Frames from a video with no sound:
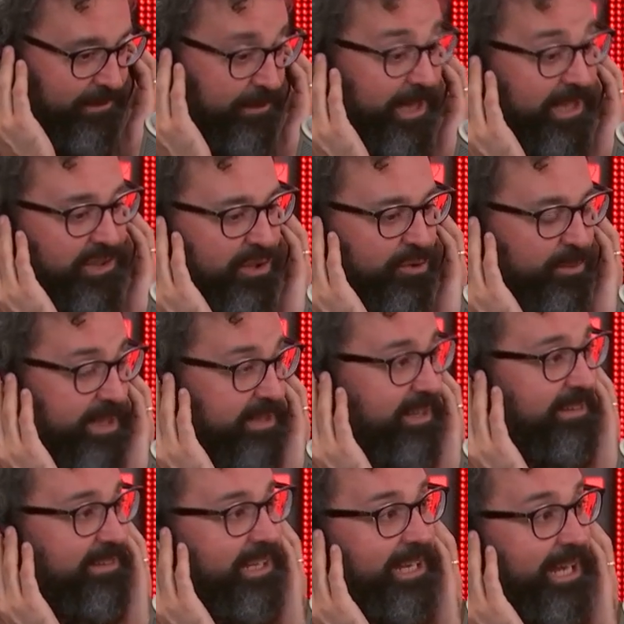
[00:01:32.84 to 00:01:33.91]
Mi piace
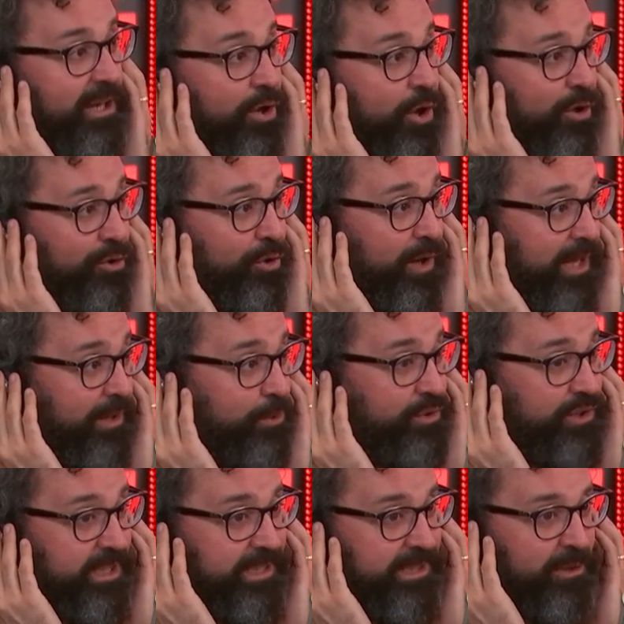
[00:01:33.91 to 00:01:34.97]
l'umiltà dell'allodola,
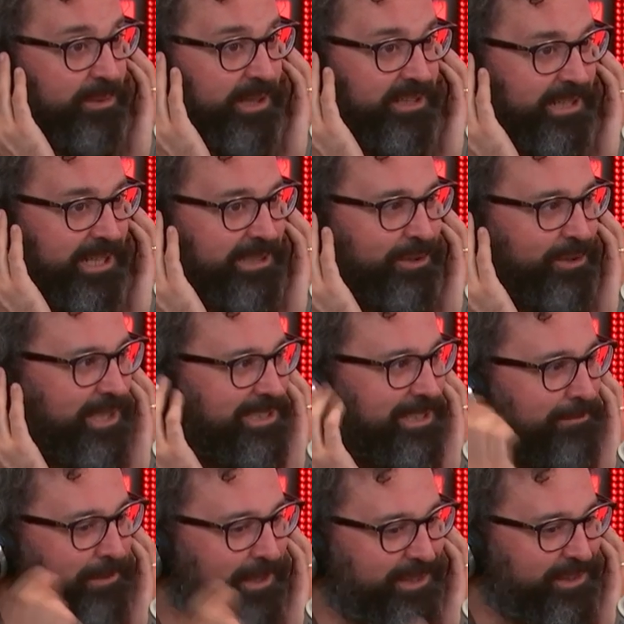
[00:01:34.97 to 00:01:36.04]
l'uccellino prediletto da
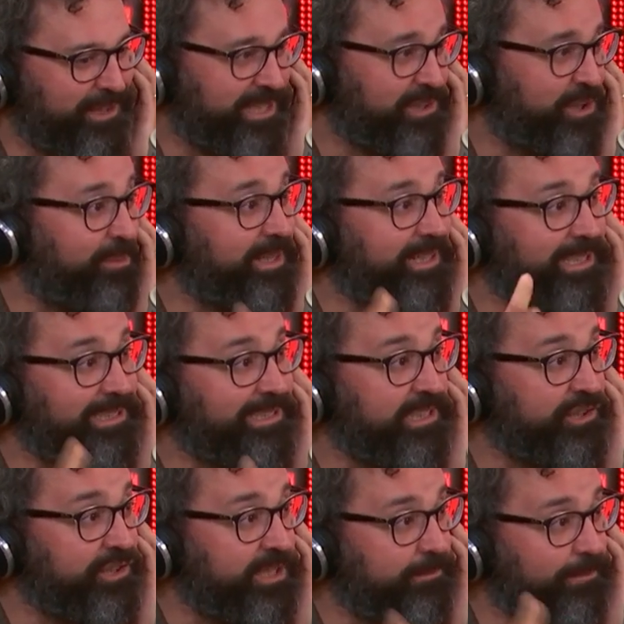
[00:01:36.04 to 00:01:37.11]
San Francesco, perché
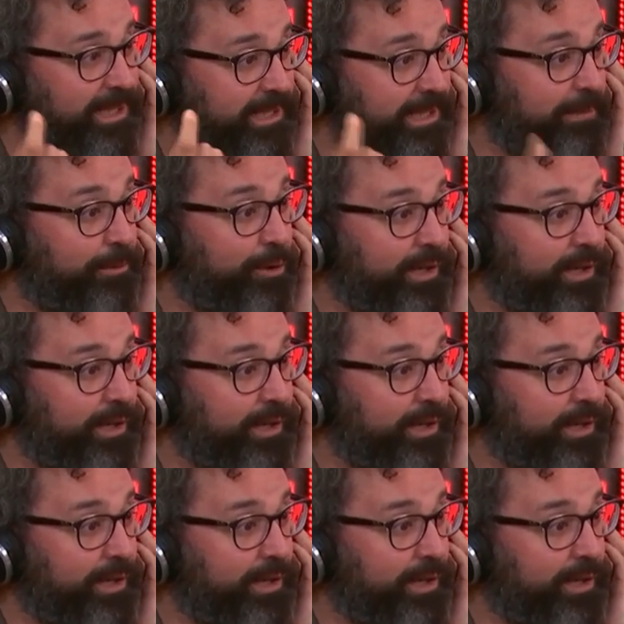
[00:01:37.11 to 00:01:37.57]
si ciba delle